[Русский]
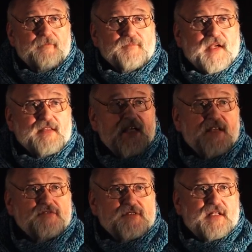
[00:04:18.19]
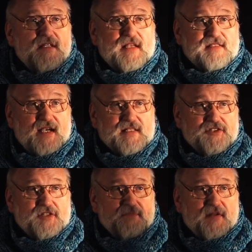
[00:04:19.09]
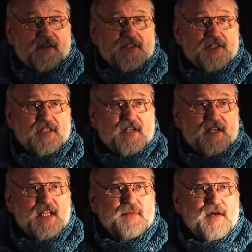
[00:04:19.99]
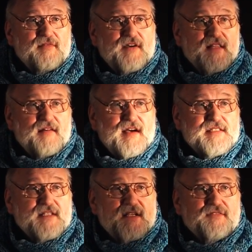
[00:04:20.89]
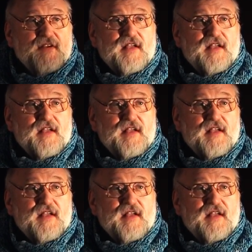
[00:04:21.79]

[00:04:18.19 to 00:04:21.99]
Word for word: Тогда я узнал и о сказочном превращении рыбок в головастиков.